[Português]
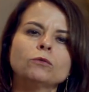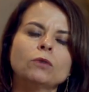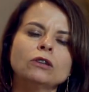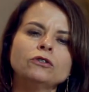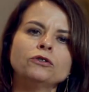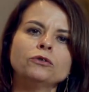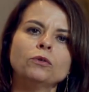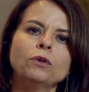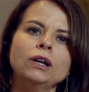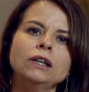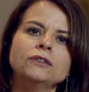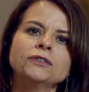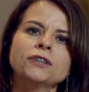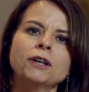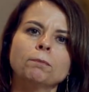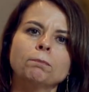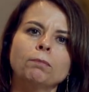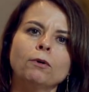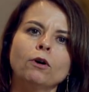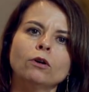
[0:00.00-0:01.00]
situações
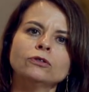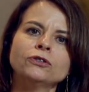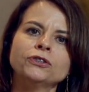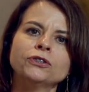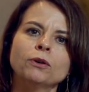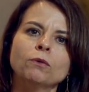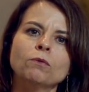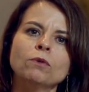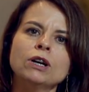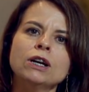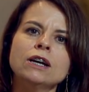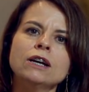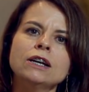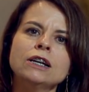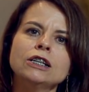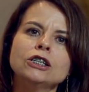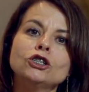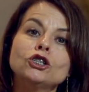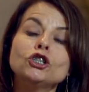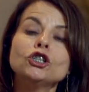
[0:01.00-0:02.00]
que possam
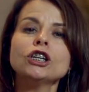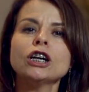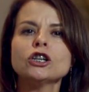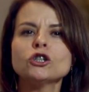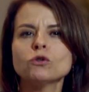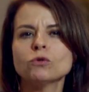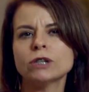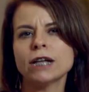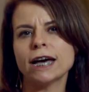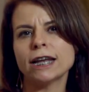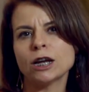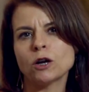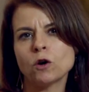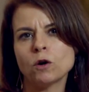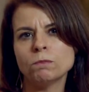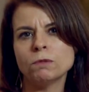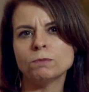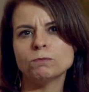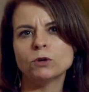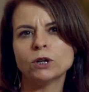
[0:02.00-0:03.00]
te ajudar a
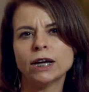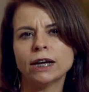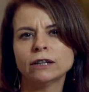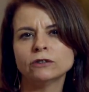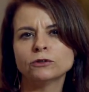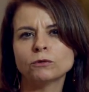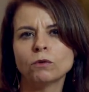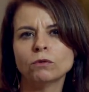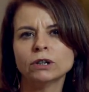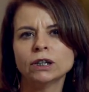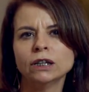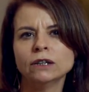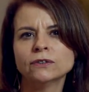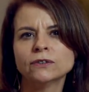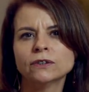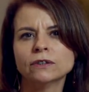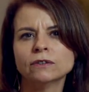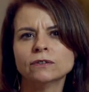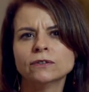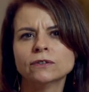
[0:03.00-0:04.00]
comemorar as
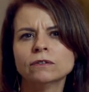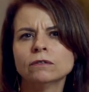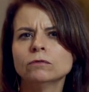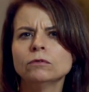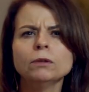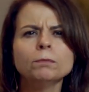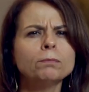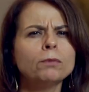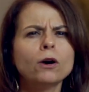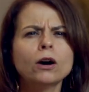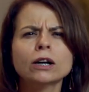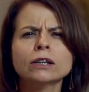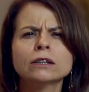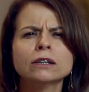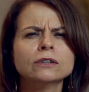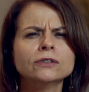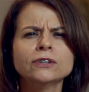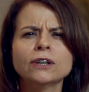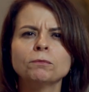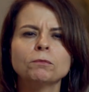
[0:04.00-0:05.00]
conquistas. Não
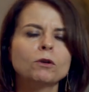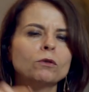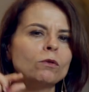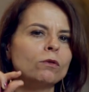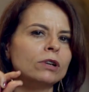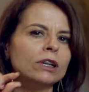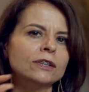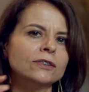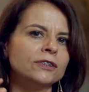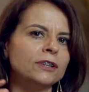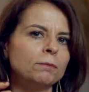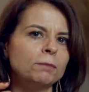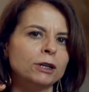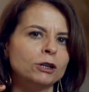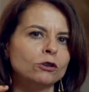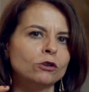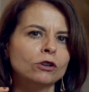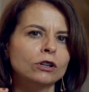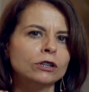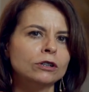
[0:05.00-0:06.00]
importa se é uma conquista
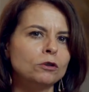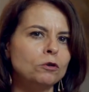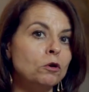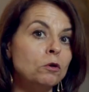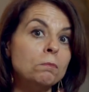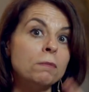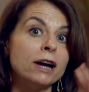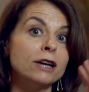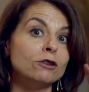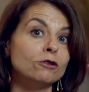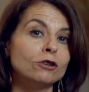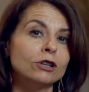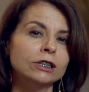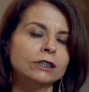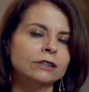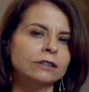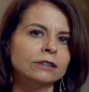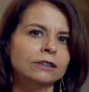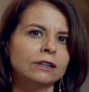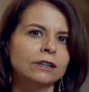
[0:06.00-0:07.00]
menor ou
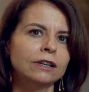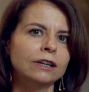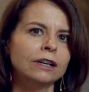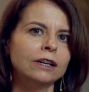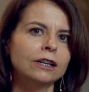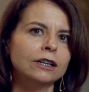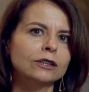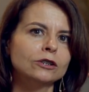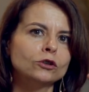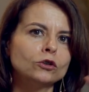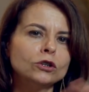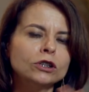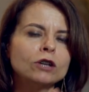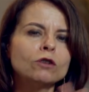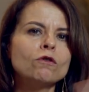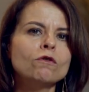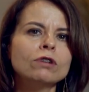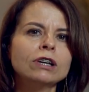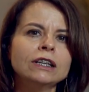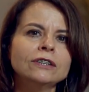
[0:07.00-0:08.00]
maior,
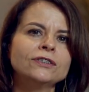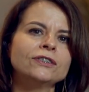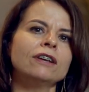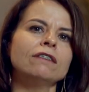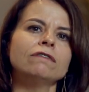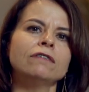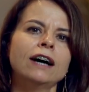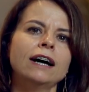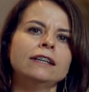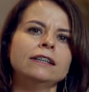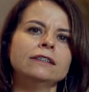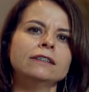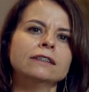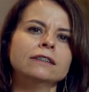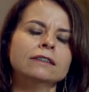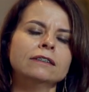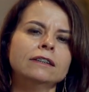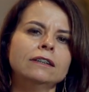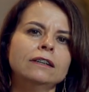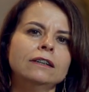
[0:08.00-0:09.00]
toda conquista é
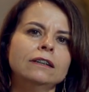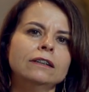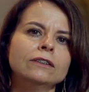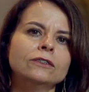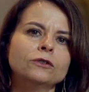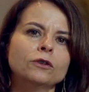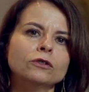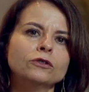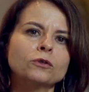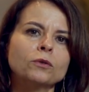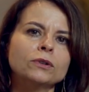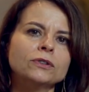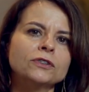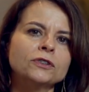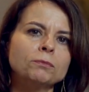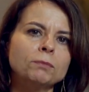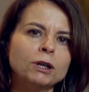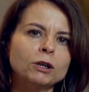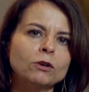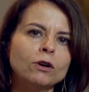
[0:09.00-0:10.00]
válida. São as
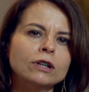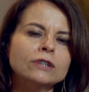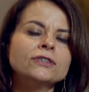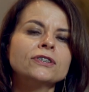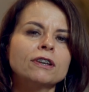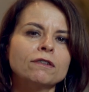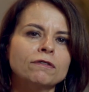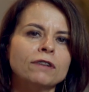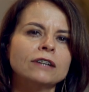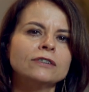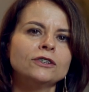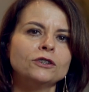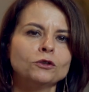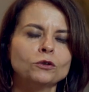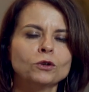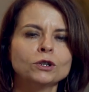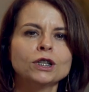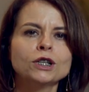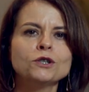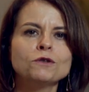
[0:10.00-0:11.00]
coisas menores que fazem
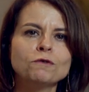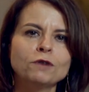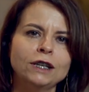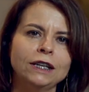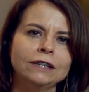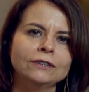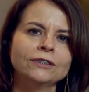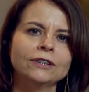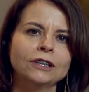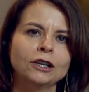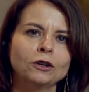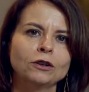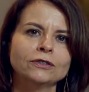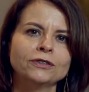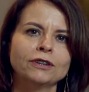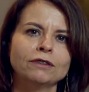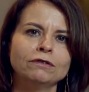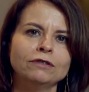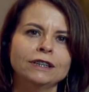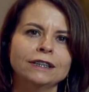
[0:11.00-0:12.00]
toda a diferença na
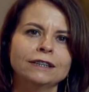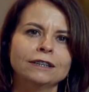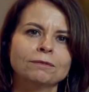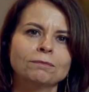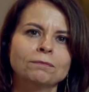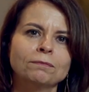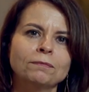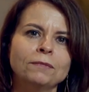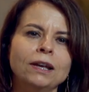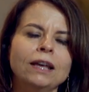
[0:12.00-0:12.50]
nossa vida.